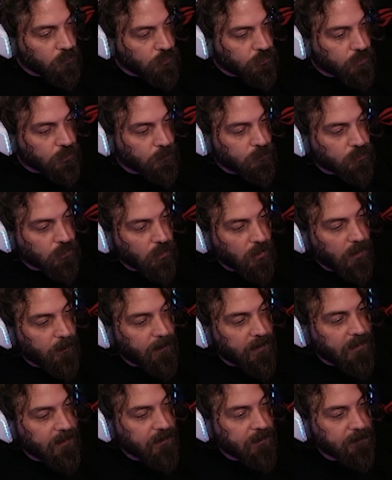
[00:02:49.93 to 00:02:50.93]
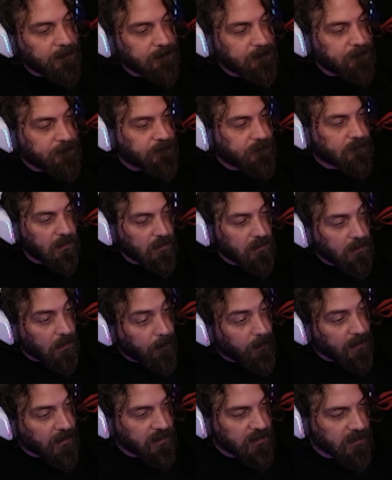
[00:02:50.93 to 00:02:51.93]
unutmuştum söylemeyi. Bir
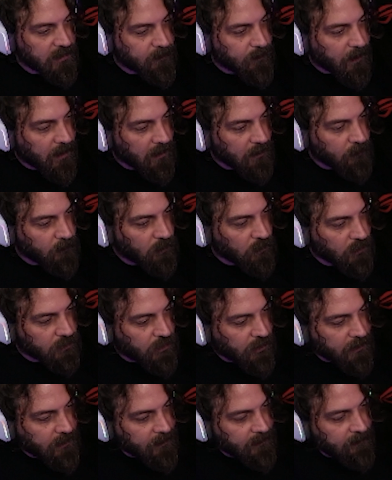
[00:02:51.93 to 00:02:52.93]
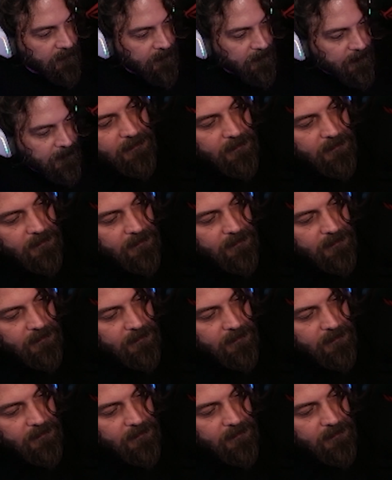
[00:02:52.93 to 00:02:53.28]
kapanacağız bakalım ne olacak.